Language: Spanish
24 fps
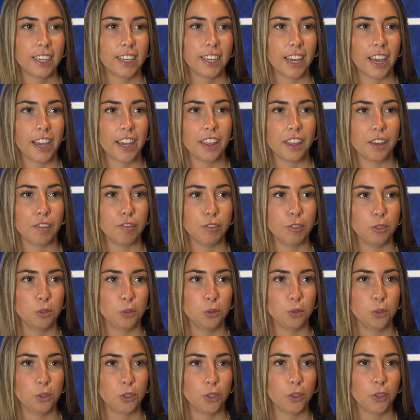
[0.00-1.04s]
que hay de
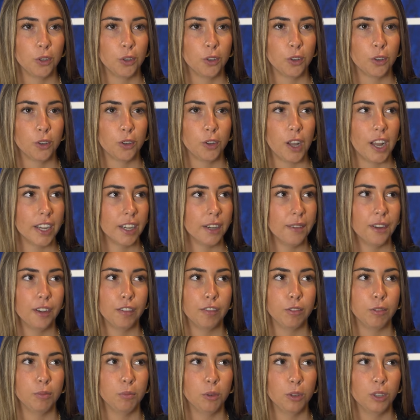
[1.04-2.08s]
futuro a
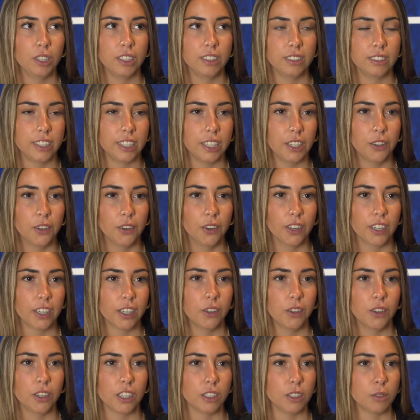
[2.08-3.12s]
nivel futbolístico
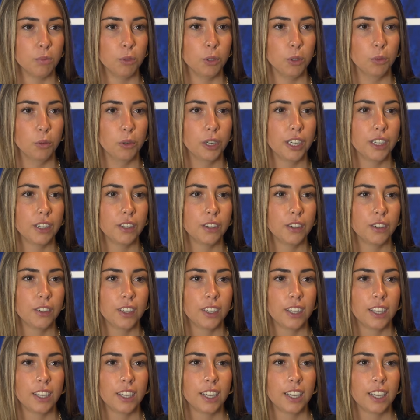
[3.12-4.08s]
creo que es muy bueno.